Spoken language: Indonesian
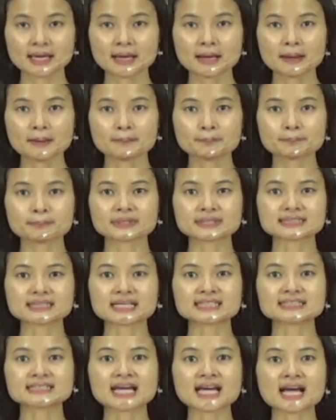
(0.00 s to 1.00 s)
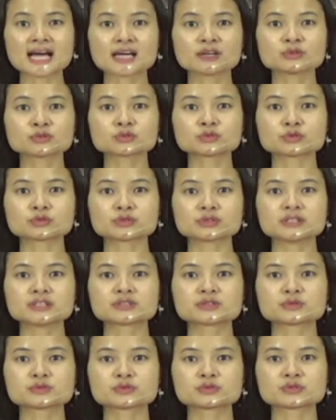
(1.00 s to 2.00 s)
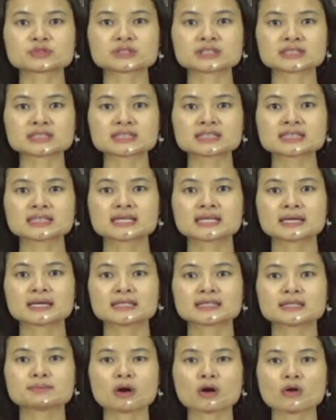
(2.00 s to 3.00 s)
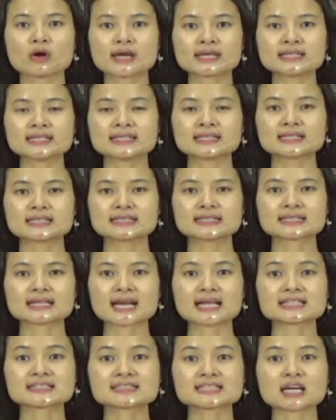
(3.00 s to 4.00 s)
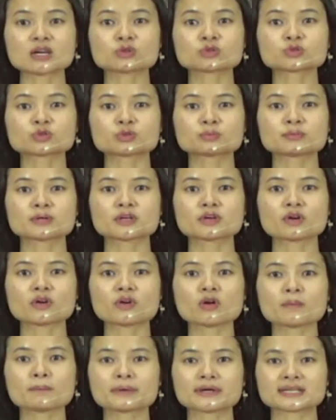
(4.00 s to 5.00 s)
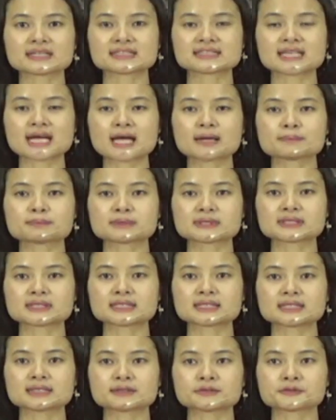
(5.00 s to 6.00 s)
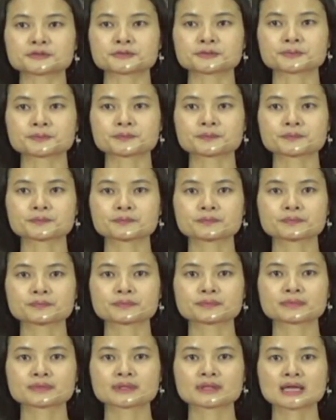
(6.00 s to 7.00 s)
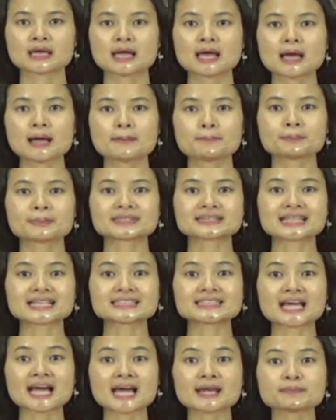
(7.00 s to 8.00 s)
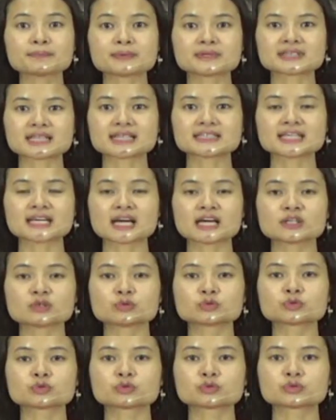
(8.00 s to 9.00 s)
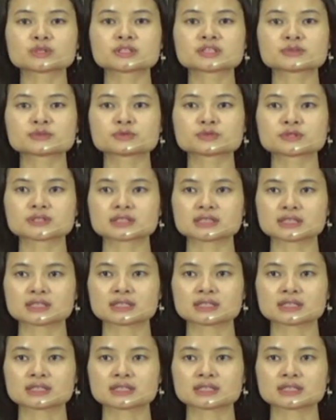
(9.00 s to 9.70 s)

Pertanyaan untuk didiskusi di bawah ini dirancang untuk mendorong pekerjaan penting itu pertanyaan-pertanyaan untuk diskusi.